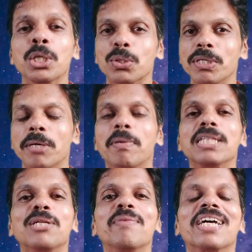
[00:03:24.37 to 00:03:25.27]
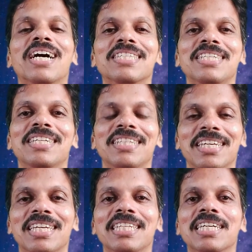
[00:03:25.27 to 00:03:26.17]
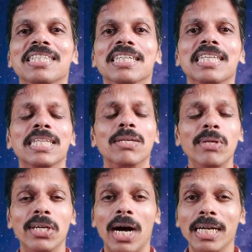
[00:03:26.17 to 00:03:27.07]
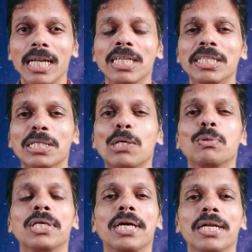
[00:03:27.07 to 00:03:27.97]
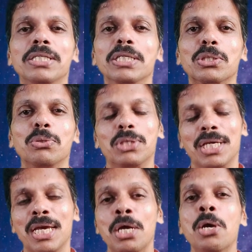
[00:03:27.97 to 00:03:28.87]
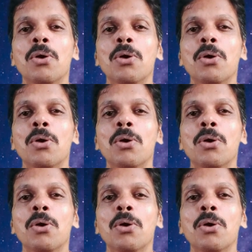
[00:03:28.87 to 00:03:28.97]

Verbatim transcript: तो यह बात इनमें खासी देखी जा सकती है इनकी जो आकलन शक्ति होती है ग्रहण शक्ति होती है